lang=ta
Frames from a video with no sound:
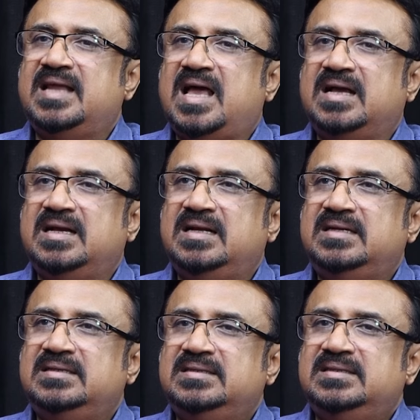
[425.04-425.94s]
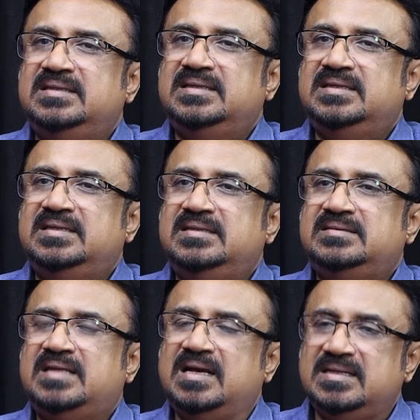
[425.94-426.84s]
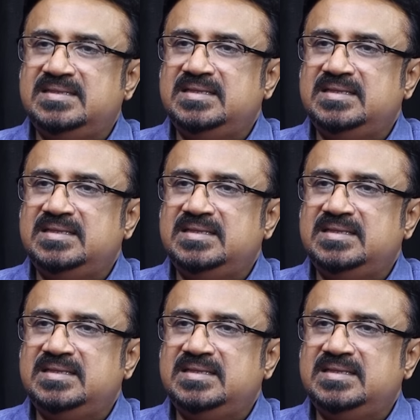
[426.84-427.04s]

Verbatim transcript: நாங்கள் சங்கு